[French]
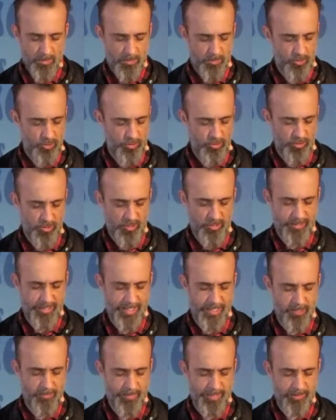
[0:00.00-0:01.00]
Je te
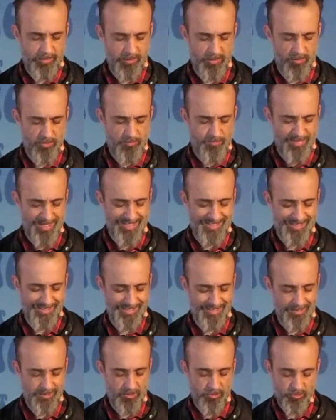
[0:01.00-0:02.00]
reconnais comme étant le
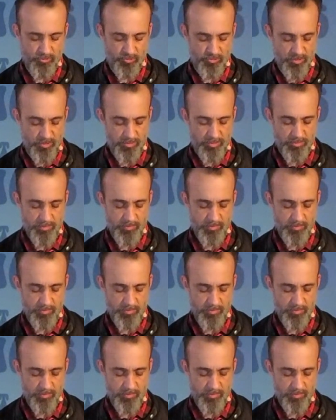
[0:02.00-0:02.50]
Messie de Dieu.